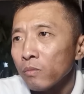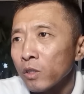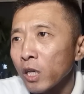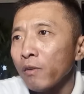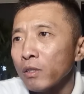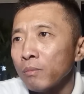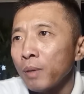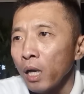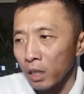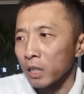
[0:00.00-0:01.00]
杀完怎么
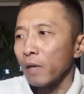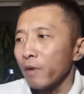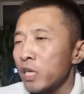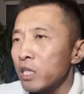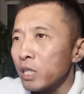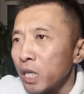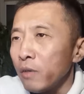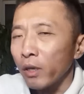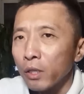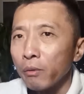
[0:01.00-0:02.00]
办？杀完尸体
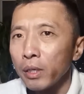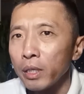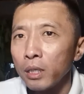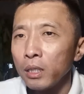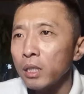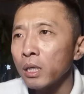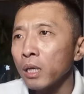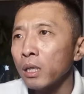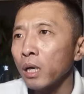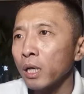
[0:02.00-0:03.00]
往那块一一
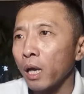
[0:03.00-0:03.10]
扔啊，